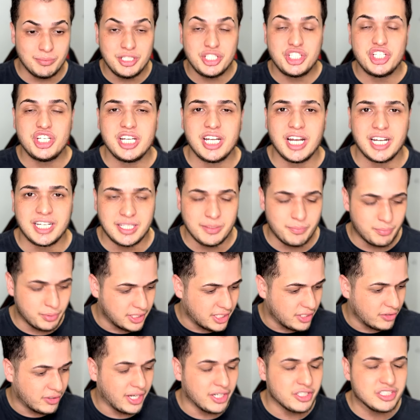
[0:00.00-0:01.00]
me diga aqui,
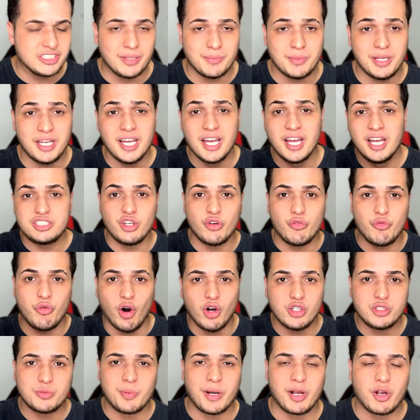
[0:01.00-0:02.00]
porque eu quero saber se eu
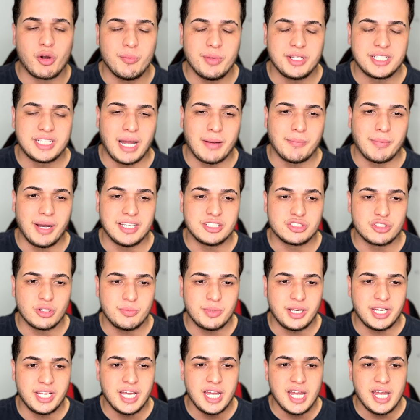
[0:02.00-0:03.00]
volto para comentar mais
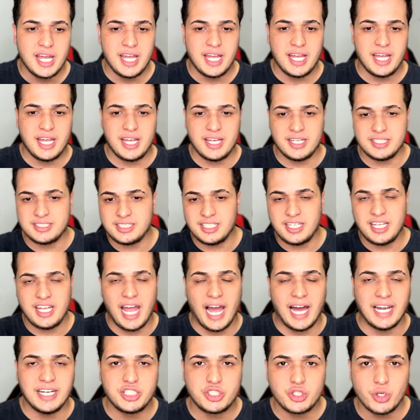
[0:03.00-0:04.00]
sobre é, esse
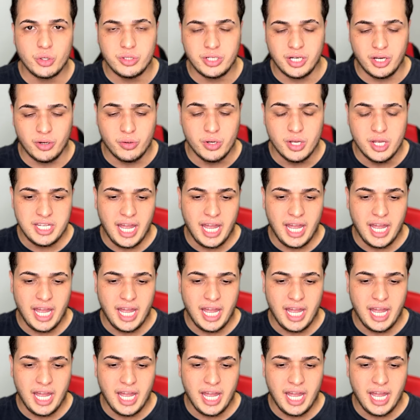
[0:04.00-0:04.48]
reality ou não.